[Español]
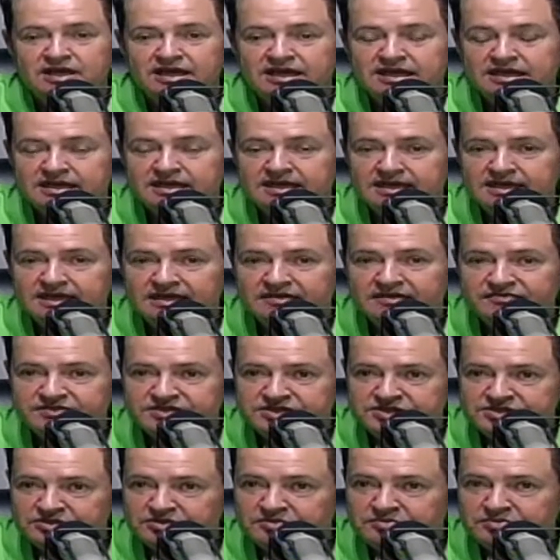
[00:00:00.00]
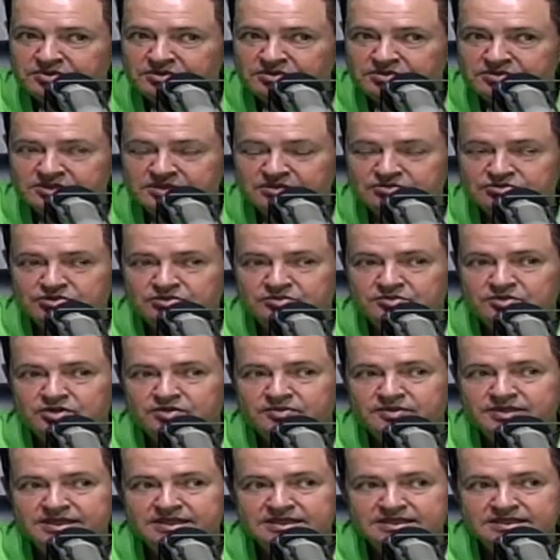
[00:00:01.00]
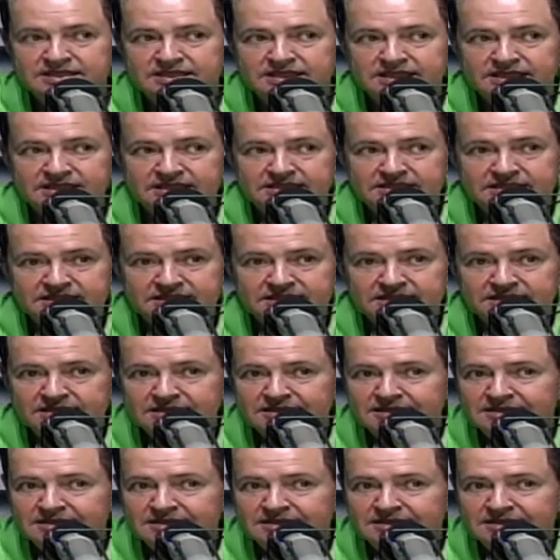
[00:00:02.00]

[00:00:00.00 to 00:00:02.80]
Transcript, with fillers: la, afición por los automóviles es